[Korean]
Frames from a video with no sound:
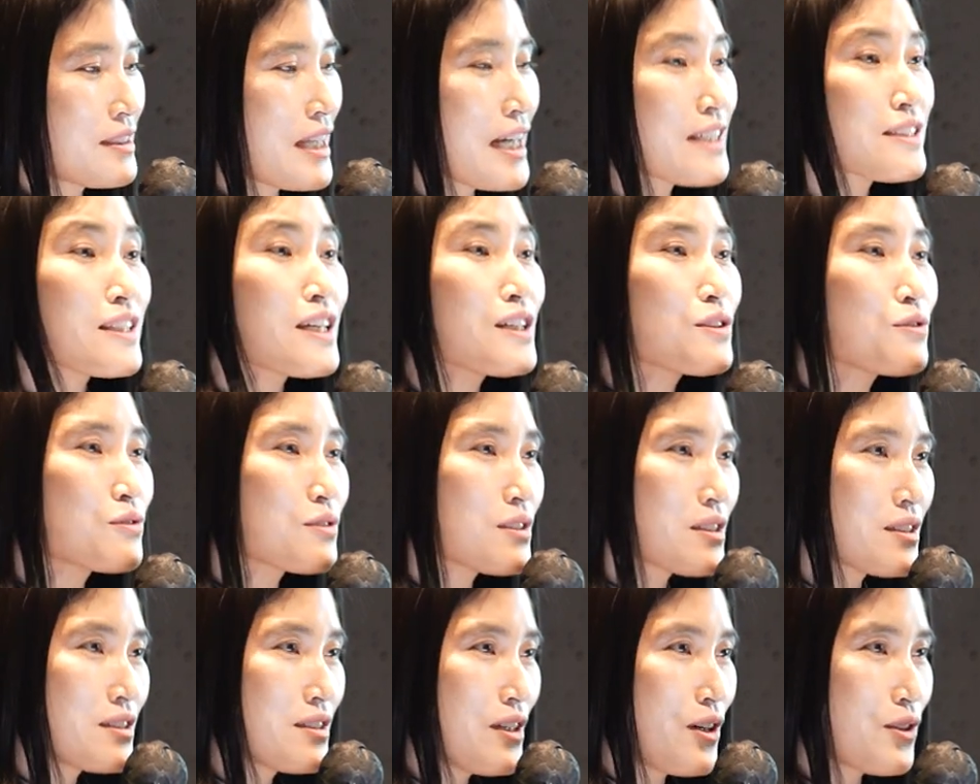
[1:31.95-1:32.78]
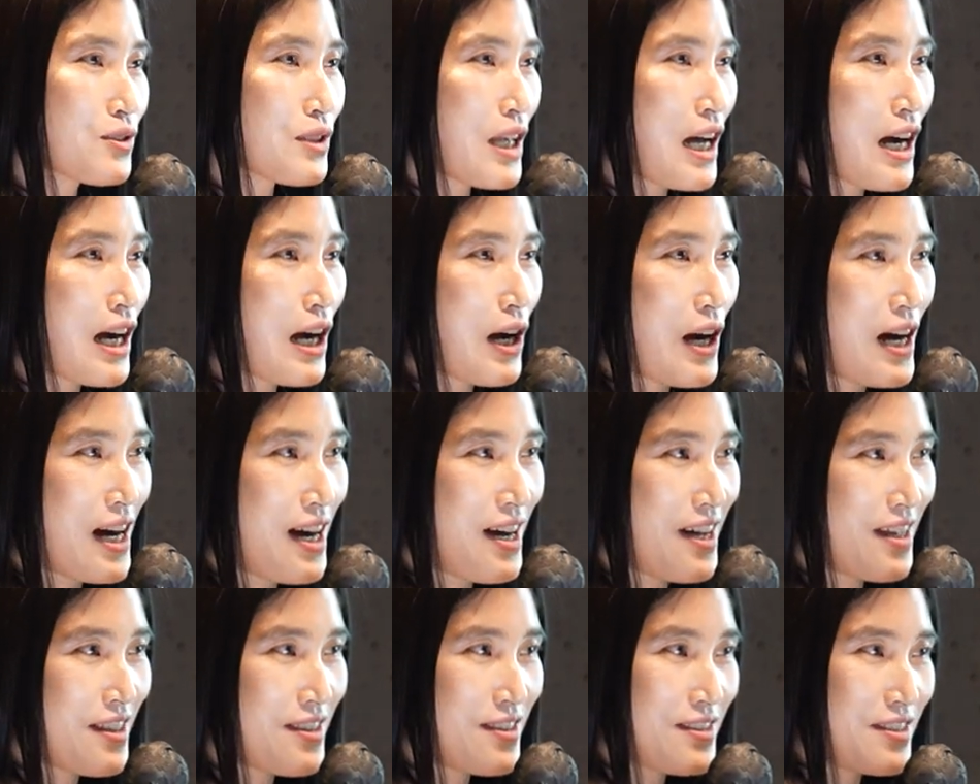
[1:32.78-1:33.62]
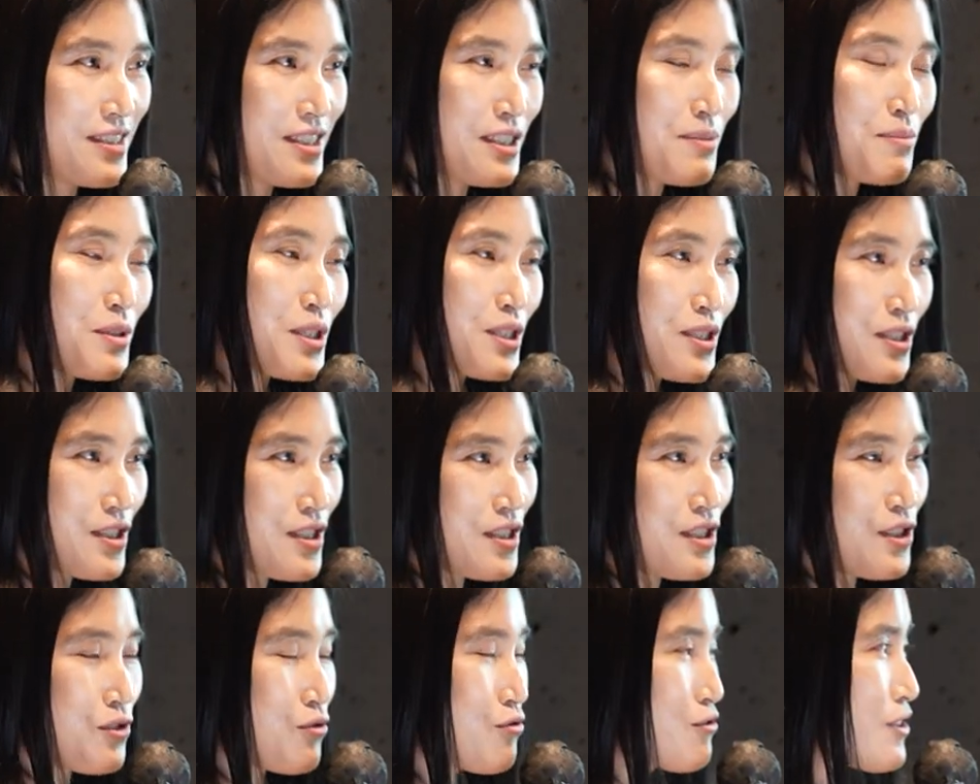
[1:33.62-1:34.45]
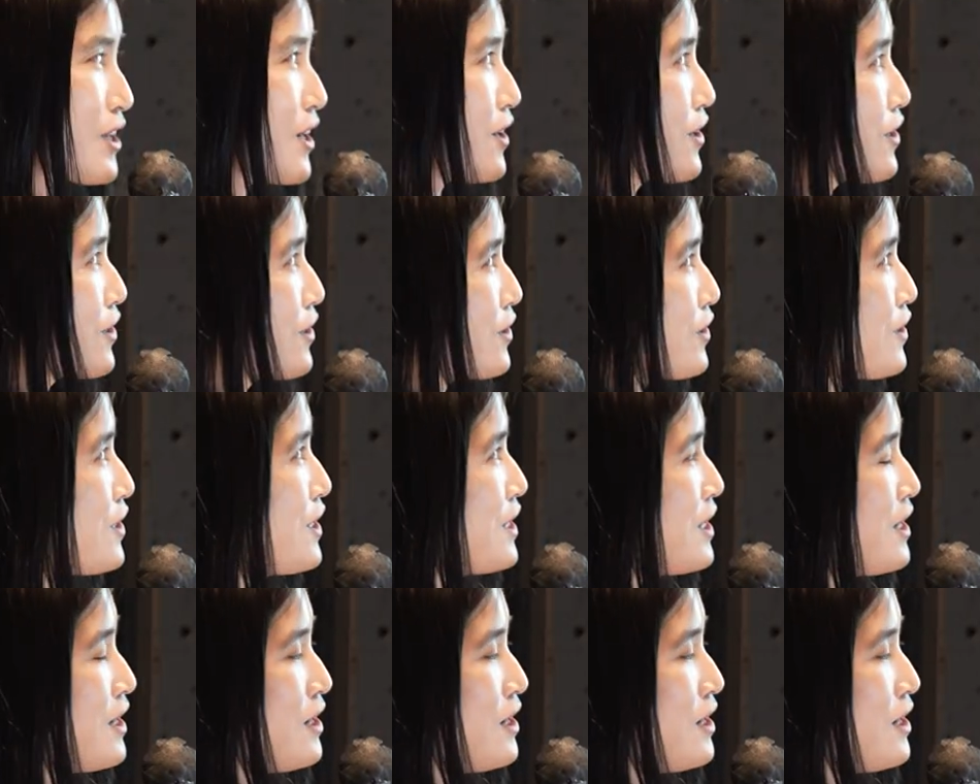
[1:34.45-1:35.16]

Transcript: 딱따구리를 형상화한 이미지이고요.